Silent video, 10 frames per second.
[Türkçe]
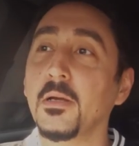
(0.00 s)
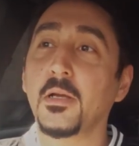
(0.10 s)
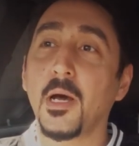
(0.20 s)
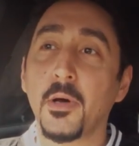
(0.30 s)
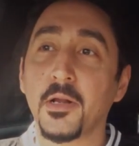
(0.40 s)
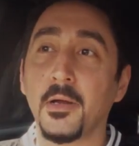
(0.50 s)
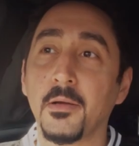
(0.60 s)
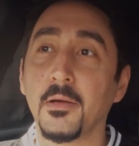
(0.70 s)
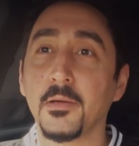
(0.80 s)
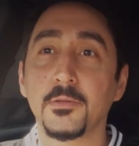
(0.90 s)
e,
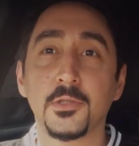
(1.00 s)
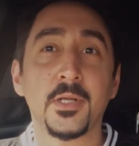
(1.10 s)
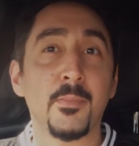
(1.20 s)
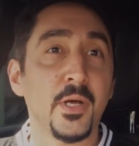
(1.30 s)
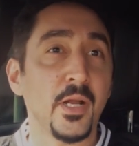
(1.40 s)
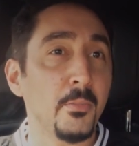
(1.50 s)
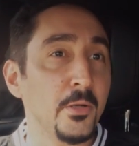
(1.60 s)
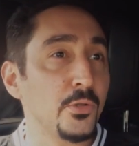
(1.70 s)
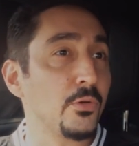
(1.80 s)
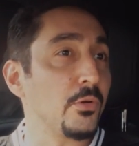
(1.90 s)
kameracıyla e, beraber
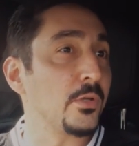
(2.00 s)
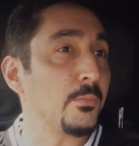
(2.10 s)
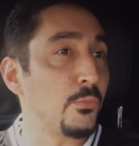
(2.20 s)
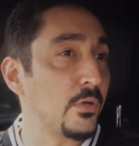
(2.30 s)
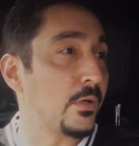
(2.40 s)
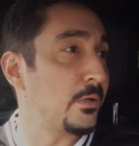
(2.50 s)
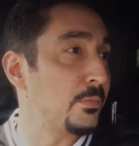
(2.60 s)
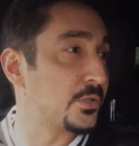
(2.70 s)
çünkü orada müzik klibi